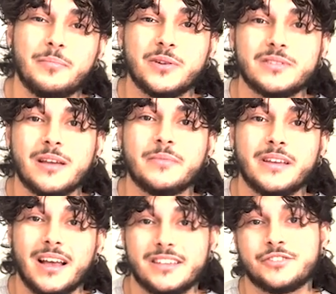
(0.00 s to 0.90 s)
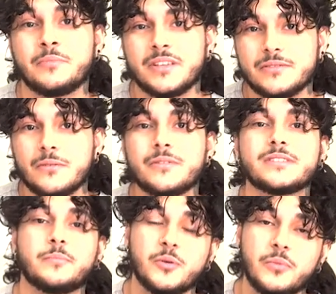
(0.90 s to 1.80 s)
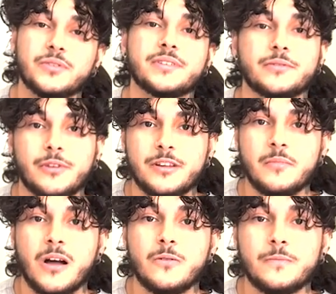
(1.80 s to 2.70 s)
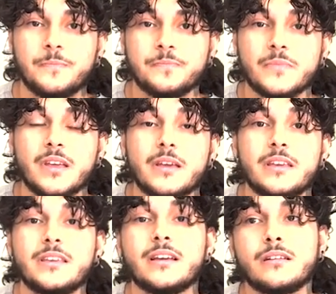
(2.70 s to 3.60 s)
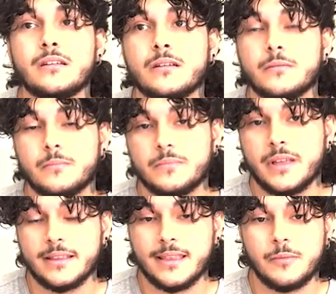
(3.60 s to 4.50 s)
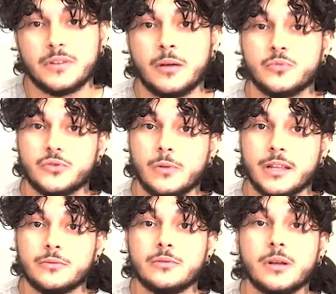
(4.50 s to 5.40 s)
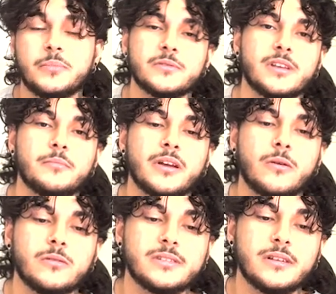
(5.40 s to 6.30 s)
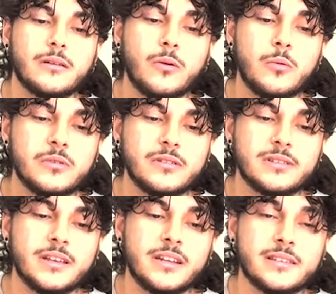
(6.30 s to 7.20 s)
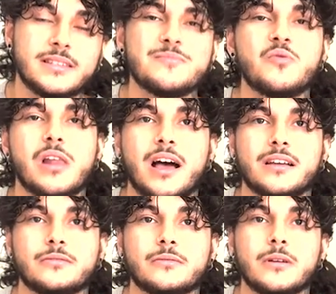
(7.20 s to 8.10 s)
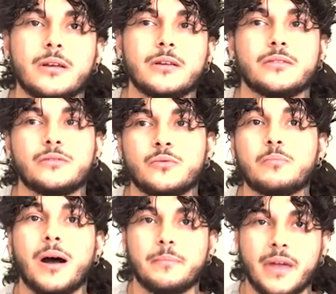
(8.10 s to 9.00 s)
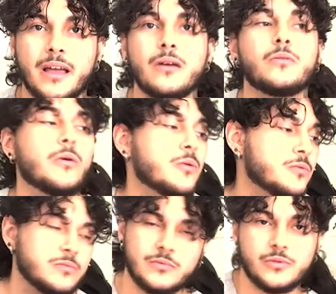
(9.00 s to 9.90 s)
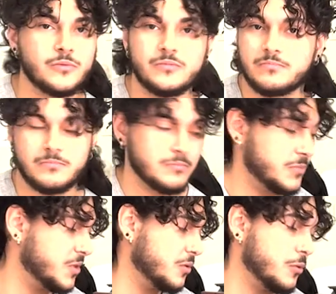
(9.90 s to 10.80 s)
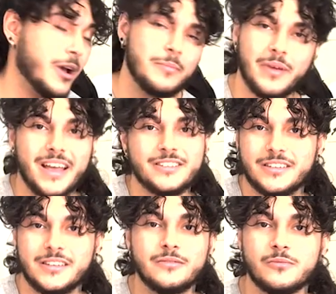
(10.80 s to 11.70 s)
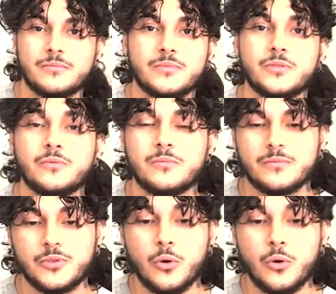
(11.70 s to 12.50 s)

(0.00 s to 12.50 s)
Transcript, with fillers: é para eu saber as dimensões, a proporção do animal, e a etapa da musculatura para eu saber que como que seria simulado num papel ou num, num iPad aqui, num, num